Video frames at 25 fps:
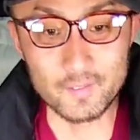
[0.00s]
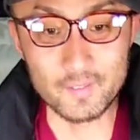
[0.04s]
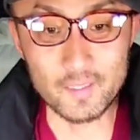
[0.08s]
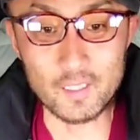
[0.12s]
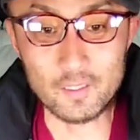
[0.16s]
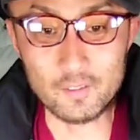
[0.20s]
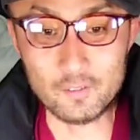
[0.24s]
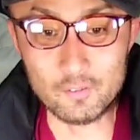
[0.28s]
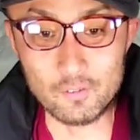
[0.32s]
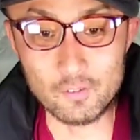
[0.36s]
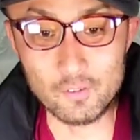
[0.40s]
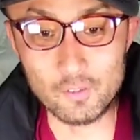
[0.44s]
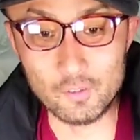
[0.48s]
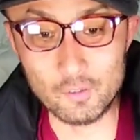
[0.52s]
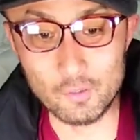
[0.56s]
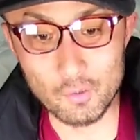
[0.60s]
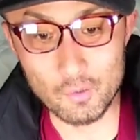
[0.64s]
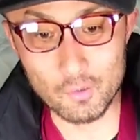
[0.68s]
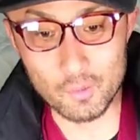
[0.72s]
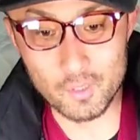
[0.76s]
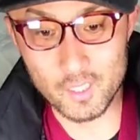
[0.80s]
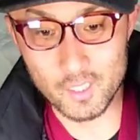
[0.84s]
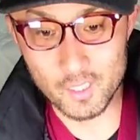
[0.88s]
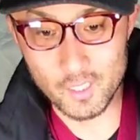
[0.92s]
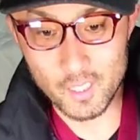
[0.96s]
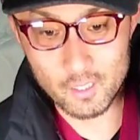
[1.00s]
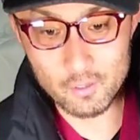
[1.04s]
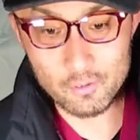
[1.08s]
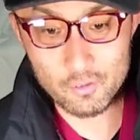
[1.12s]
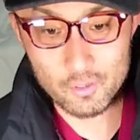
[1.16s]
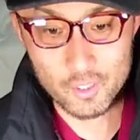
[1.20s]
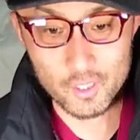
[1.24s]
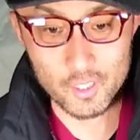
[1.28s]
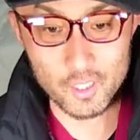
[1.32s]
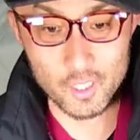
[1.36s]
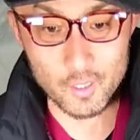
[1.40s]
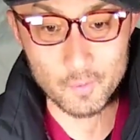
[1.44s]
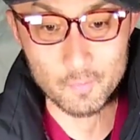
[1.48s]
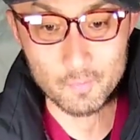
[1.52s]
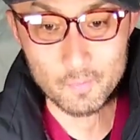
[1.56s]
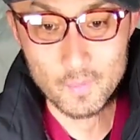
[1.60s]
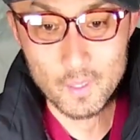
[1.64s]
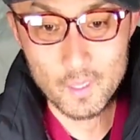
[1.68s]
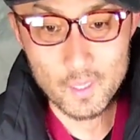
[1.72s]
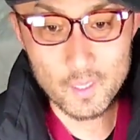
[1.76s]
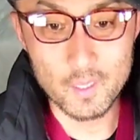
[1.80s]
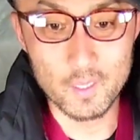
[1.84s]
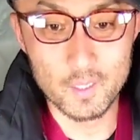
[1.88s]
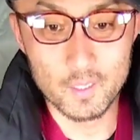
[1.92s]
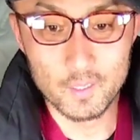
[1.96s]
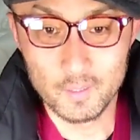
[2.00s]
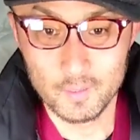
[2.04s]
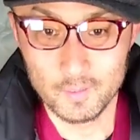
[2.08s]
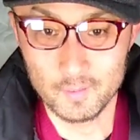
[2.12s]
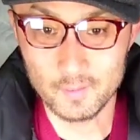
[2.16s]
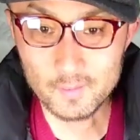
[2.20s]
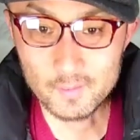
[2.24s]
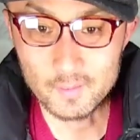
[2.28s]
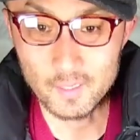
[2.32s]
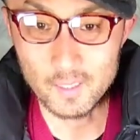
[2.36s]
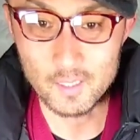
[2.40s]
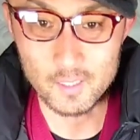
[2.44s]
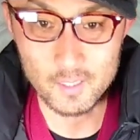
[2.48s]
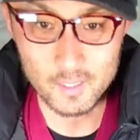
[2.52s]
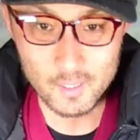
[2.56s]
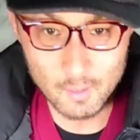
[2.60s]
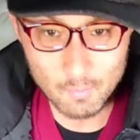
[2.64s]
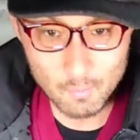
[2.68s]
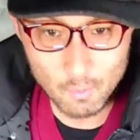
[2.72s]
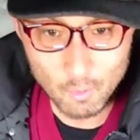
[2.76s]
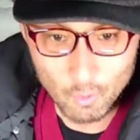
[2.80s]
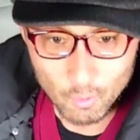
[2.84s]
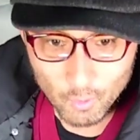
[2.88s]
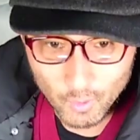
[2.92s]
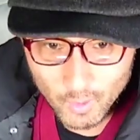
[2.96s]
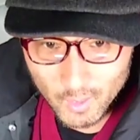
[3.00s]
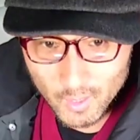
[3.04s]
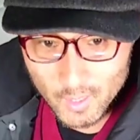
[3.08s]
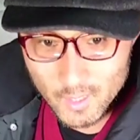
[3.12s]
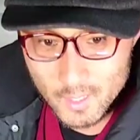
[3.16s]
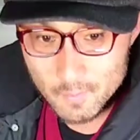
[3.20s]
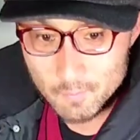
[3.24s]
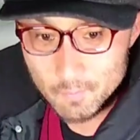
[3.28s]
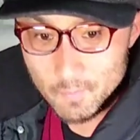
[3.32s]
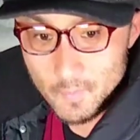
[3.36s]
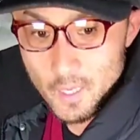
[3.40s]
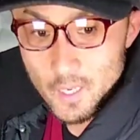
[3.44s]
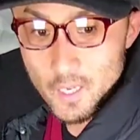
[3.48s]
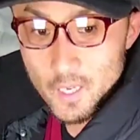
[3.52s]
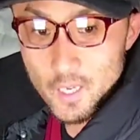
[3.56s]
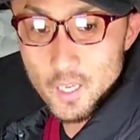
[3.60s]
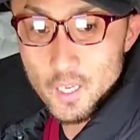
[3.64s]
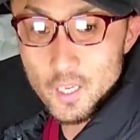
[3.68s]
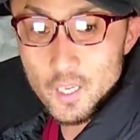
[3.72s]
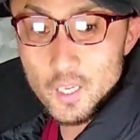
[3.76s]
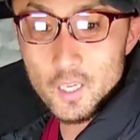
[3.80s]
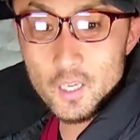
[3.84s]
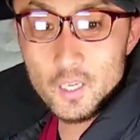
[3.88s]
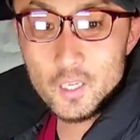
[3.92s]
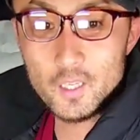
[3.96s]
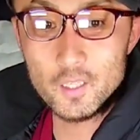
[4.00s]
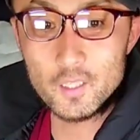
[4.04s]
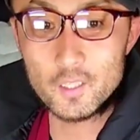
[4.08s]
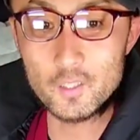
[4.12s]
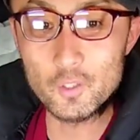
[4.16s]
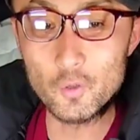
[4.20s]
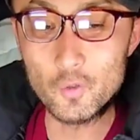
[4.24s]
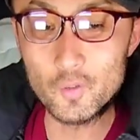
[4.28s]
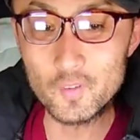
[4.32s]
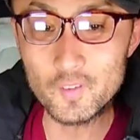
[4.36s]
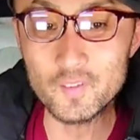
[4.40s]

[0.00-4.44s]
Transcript: ざっくりと切れるし、さあ、しかもこれが、えー、